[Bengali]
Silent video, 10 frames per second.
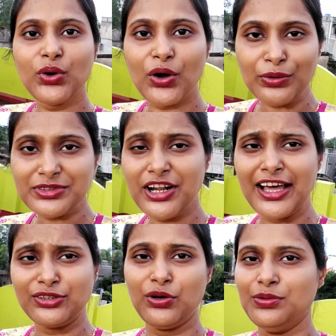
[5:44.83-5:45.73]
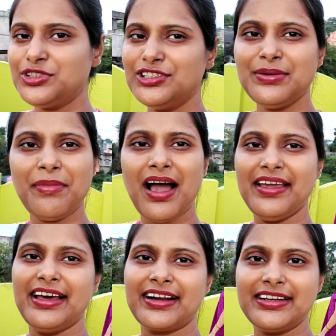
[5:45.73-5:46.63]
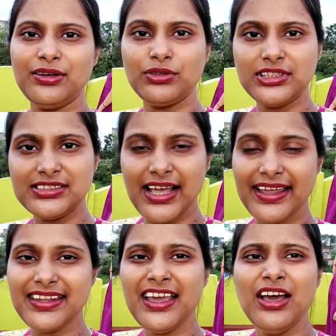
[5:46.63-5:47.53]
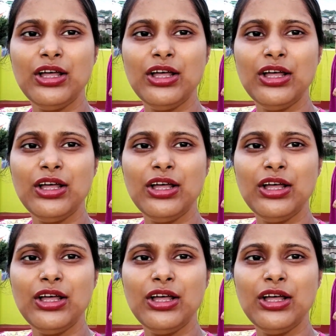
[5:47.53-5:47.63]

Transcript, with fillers: গরম ছিল এত গরম ছিল যে মা হেয়ার কাটিং করতে চায়নি